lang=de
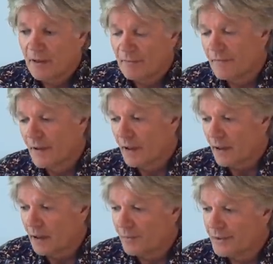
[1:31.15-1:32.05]
Wir
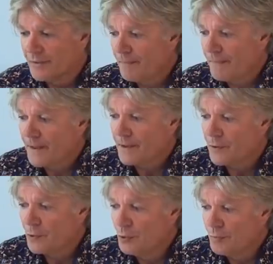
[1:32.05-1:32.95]
haben
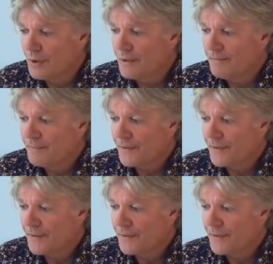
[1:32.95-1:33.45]
über